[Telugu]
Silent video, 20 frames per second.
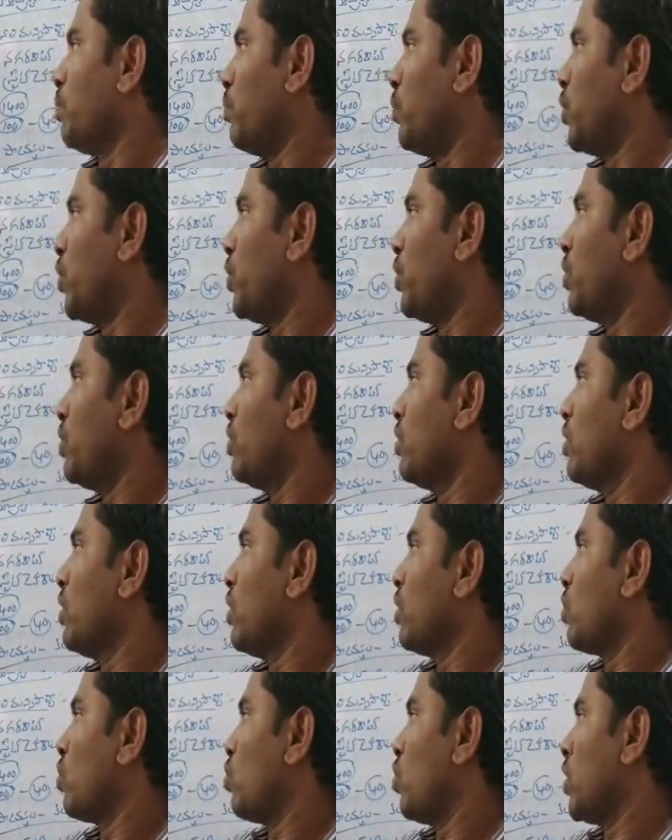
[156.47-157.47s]
మూడు
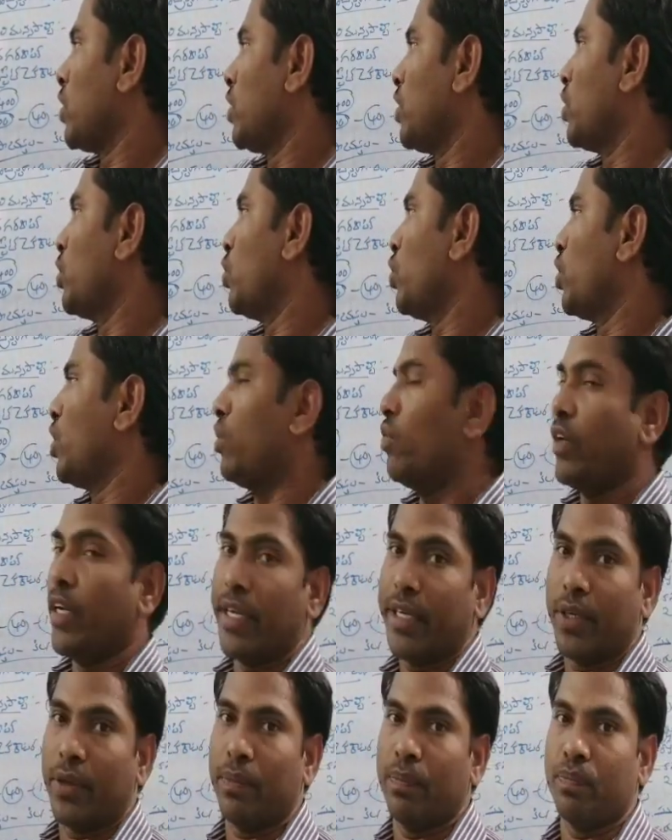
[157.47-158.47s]
కొత్త రోడ్లు
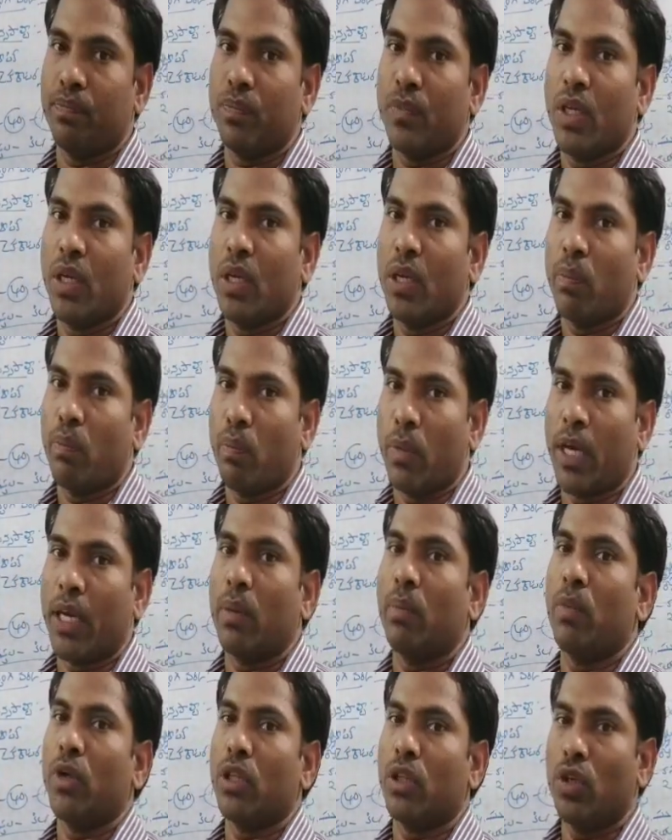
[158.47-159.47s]
వేయటం
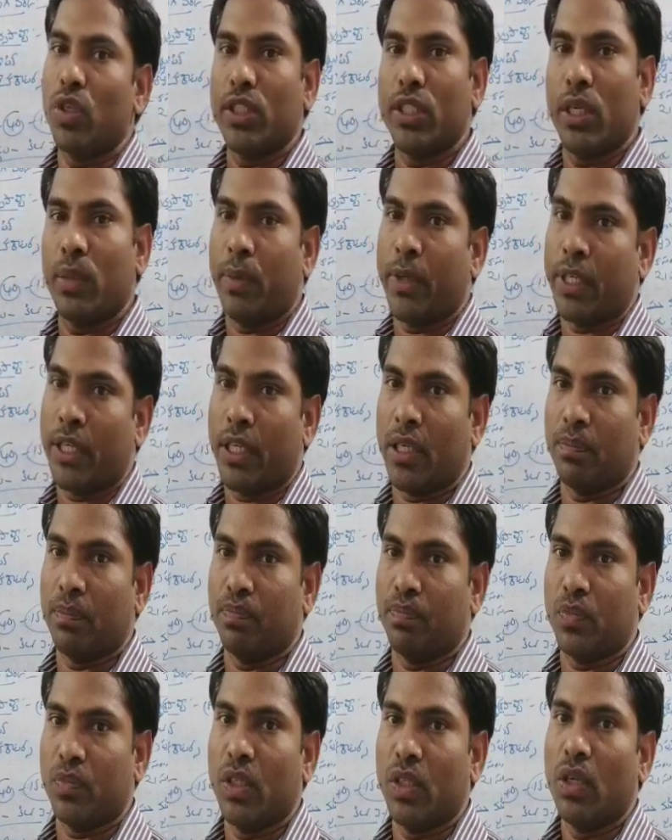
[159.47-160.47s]
మరమ్మతులు చేపట్టడం
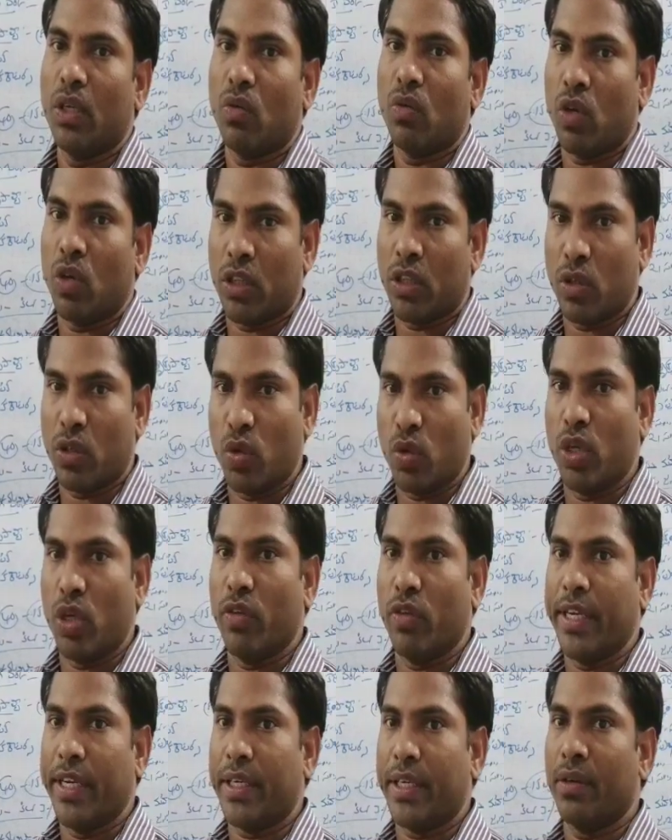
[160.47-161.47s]
కొత్త రోడ్లు
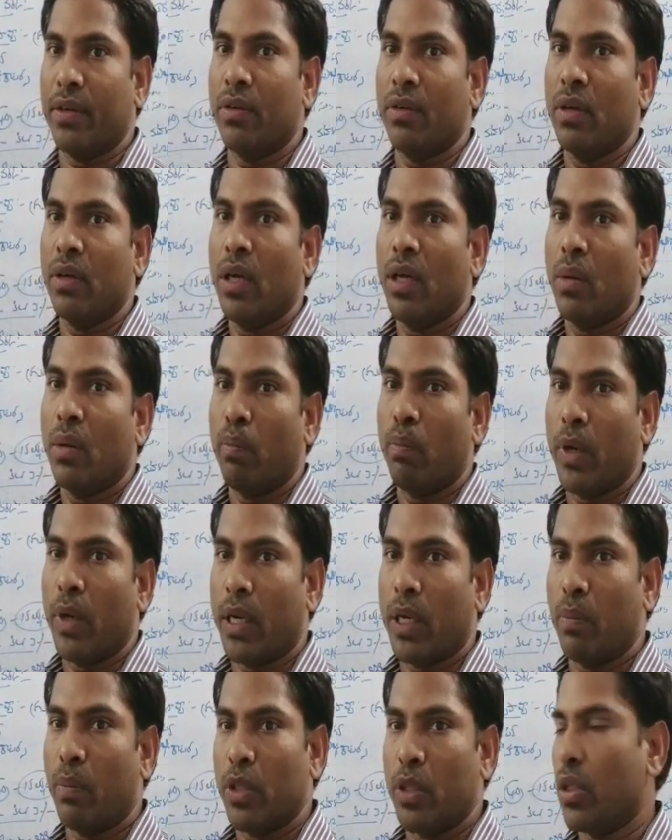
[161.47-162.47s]
వేయటం
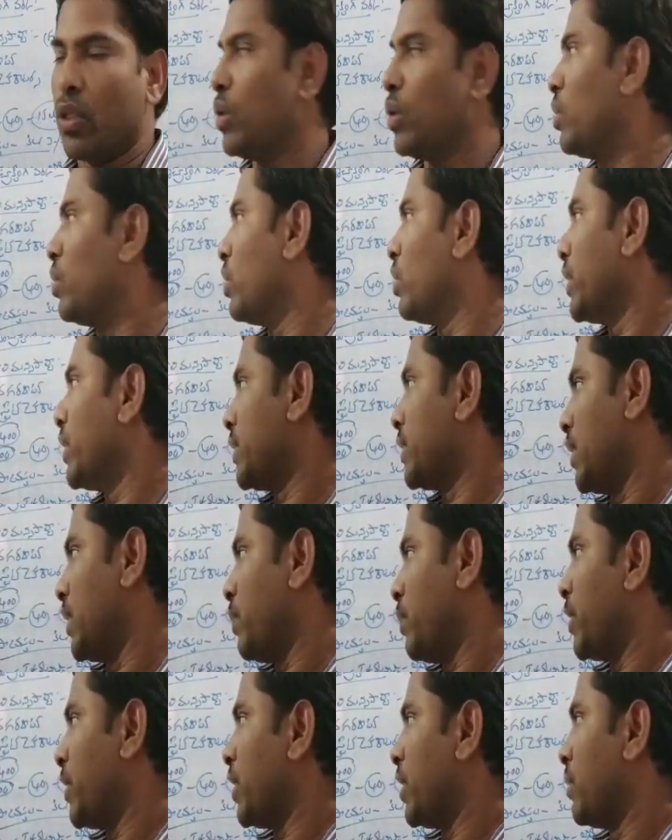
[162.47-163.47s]
మరమ్మతులు
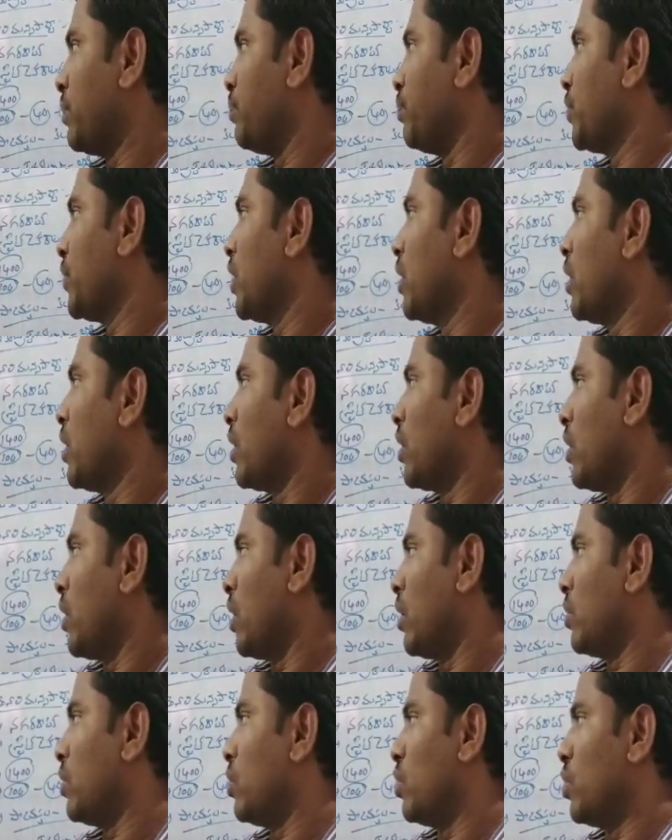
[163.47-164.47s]
చేపట్టడం
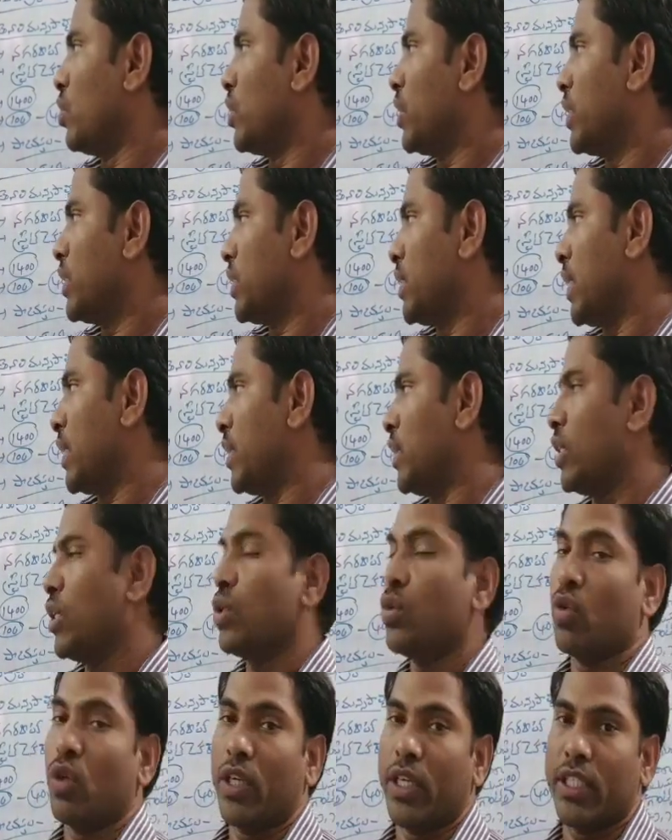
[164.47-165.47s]
నాలుగు
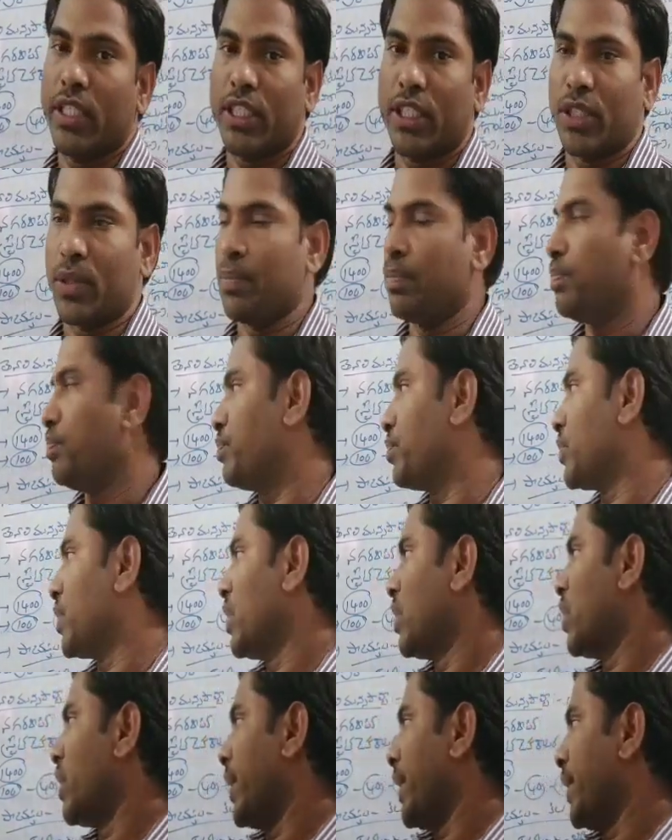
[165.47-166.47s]
చెత్తను తొలగించటం
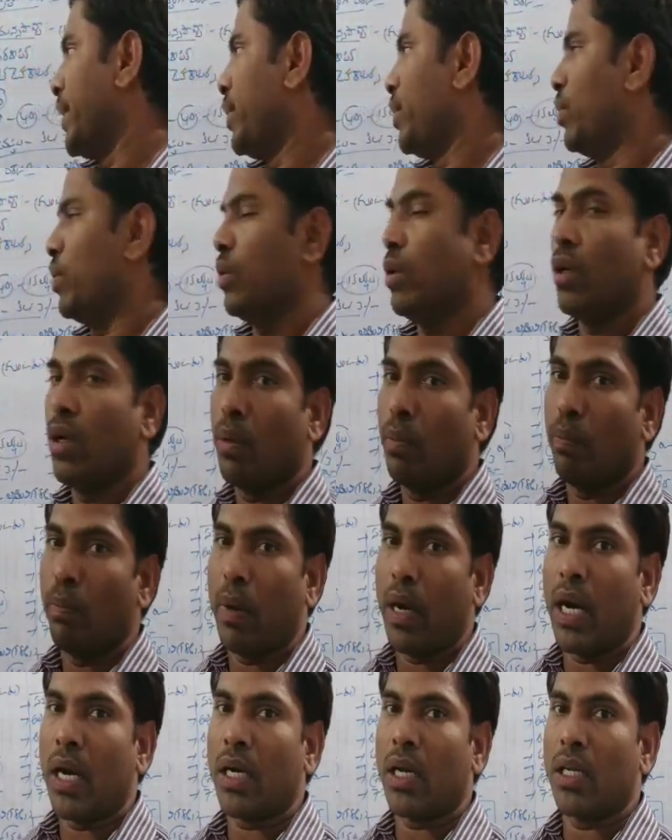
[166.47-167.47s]
ఐదు
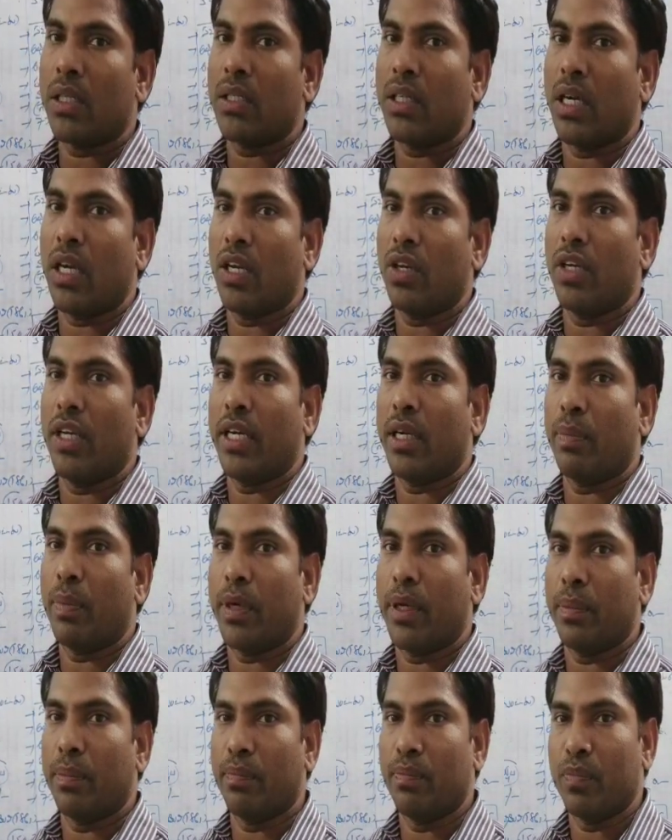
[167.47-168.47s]
పాఠశాలలు
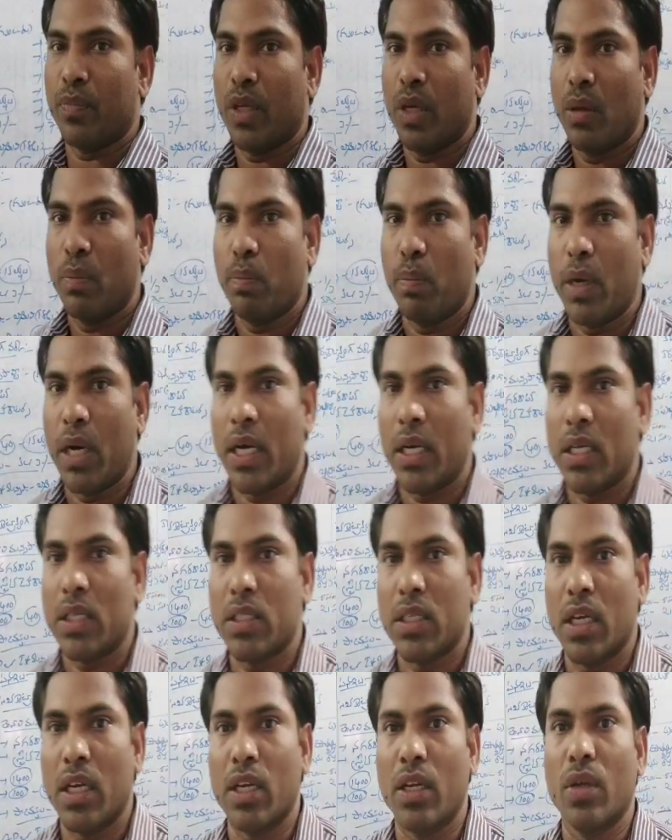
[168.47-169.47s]
నడపటం
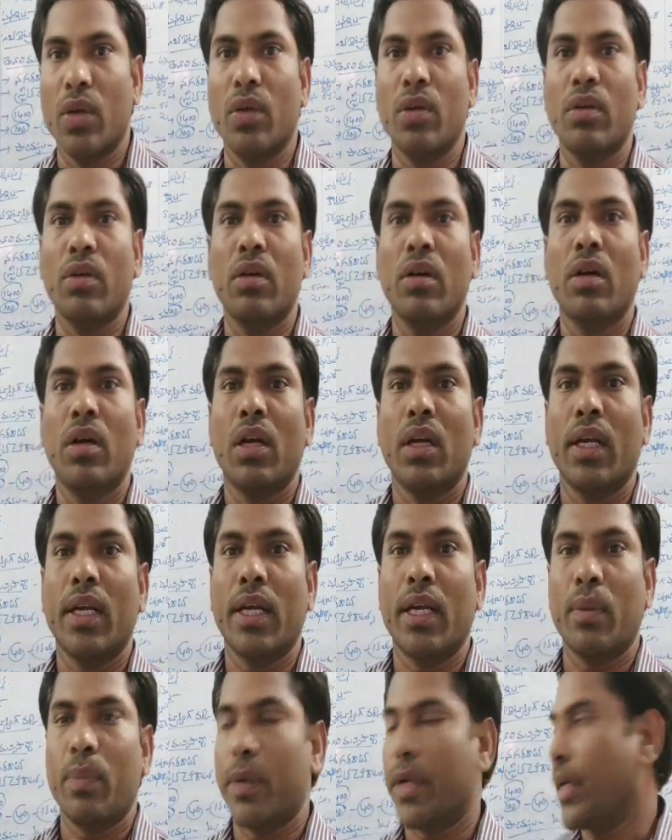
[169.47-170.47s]
పాఠశాలలో
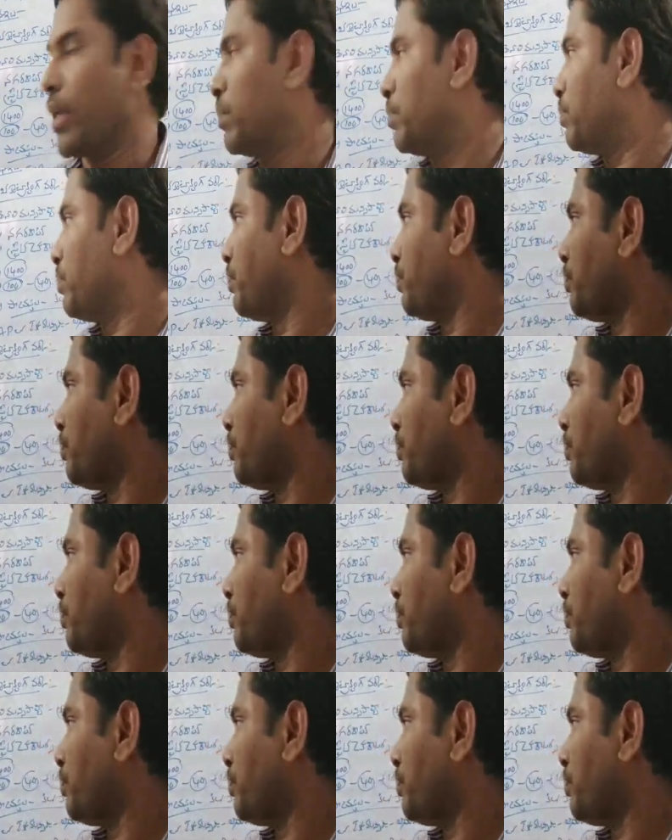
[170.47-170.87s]
నడపటం